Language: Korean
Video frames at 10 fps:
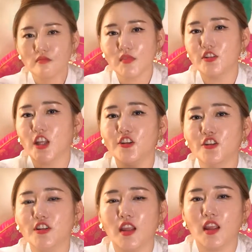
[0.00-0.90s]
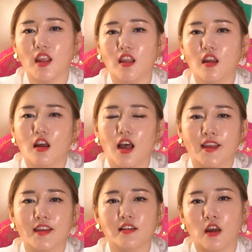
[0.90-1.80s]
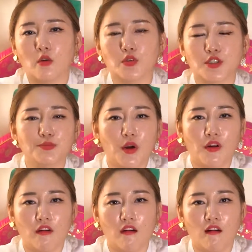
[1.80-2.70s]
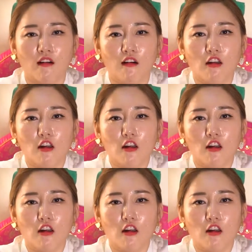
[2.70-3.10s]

내년에 아이를 낳고 싶어요.